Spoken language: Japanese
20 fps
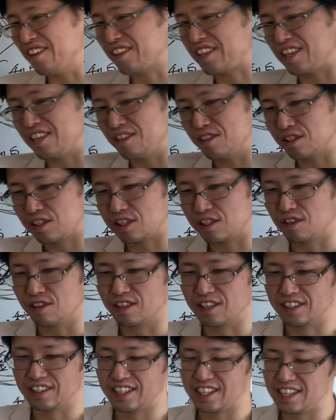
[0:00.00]
金融資
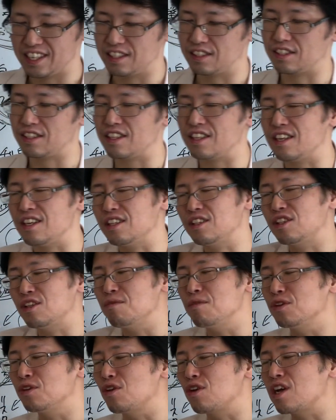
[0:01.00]
本にずーっと
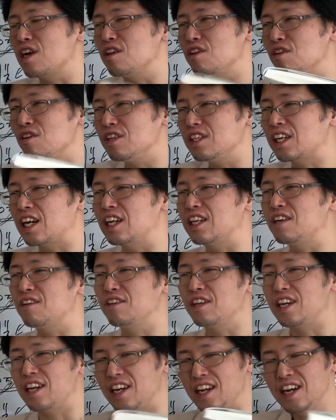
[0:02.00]
もう奴隷のように金
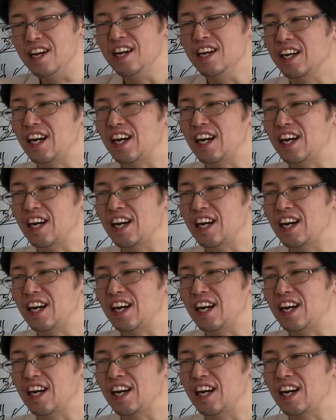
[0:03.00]
をね、